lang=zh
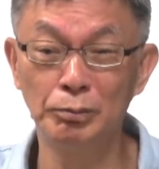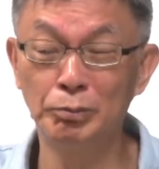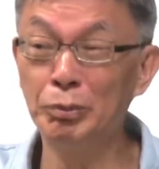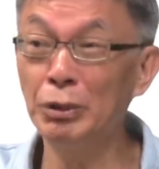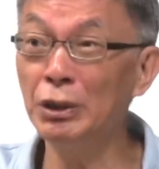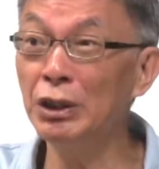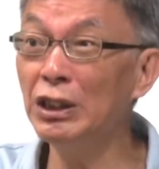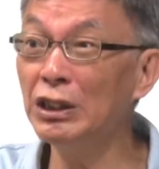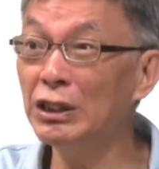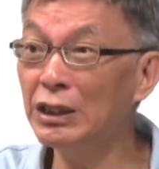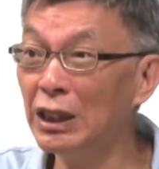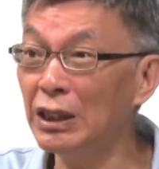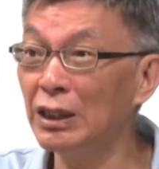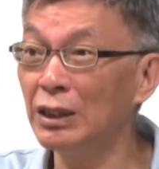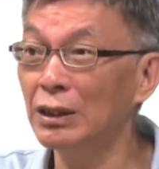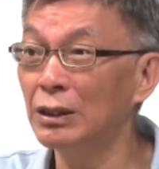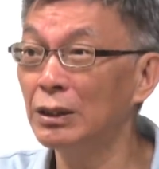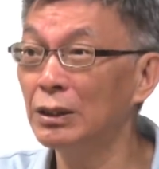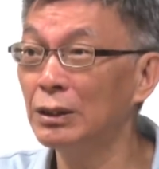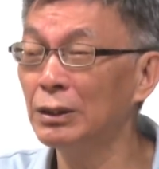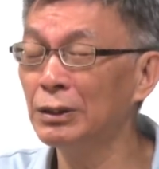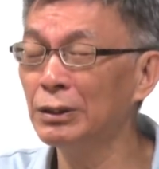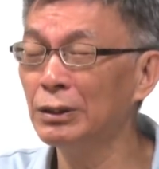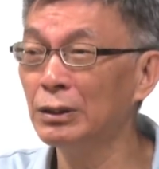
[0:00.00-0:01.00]
不一定。
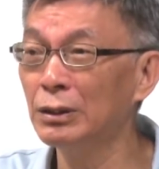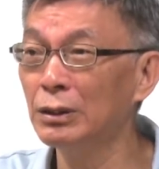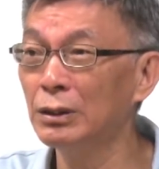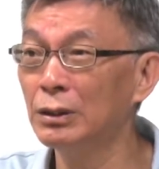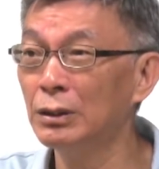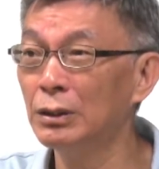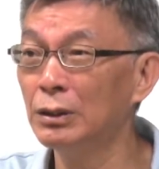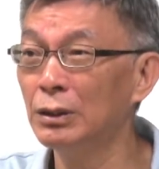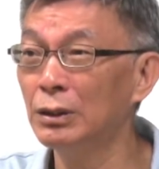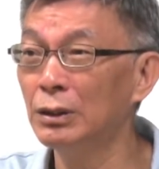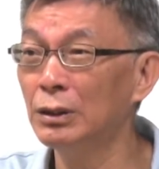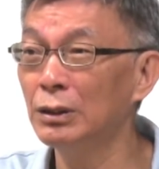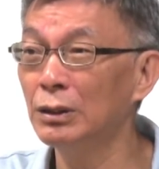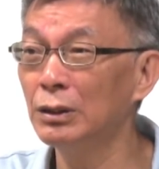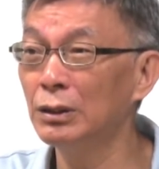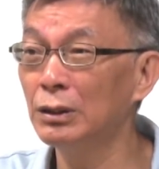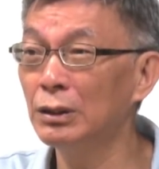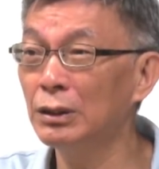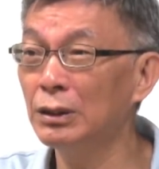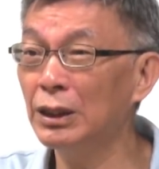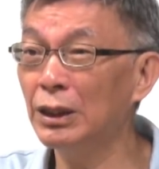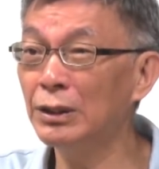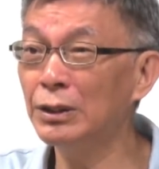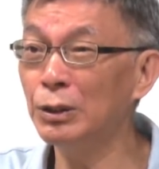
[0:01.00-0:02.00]

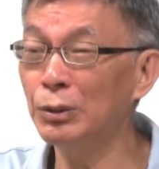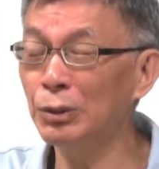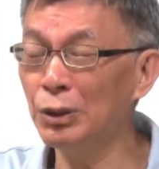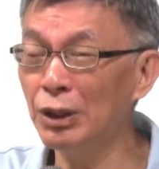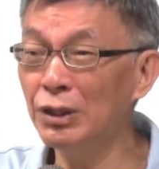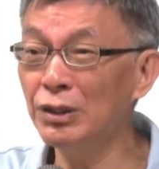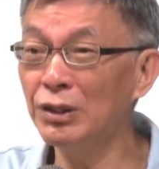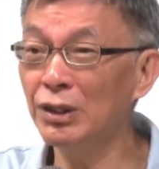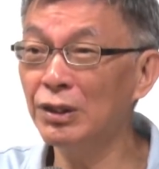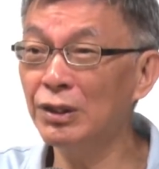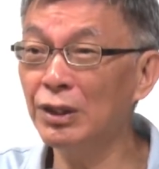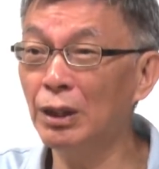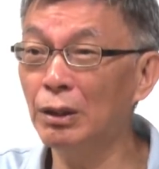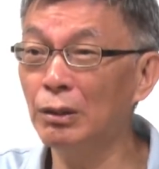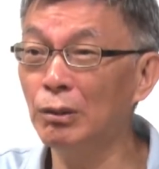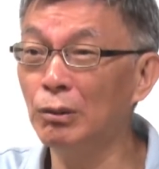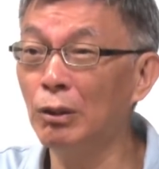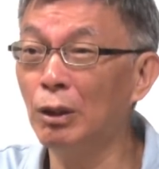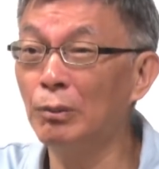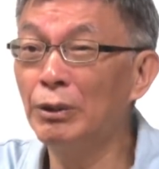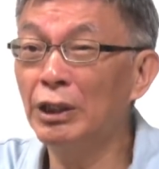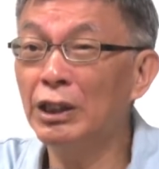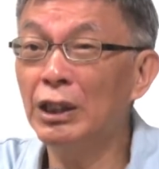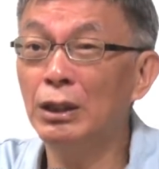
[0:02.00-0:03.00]
但是原则
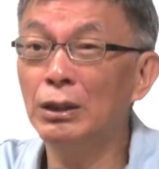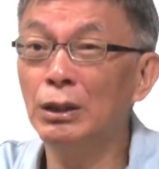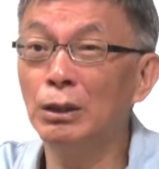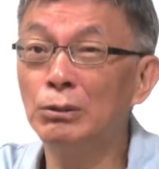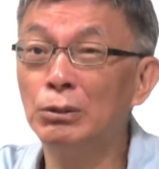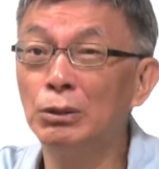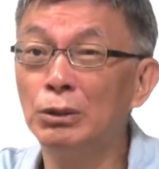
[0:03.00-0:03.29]
上，我们看到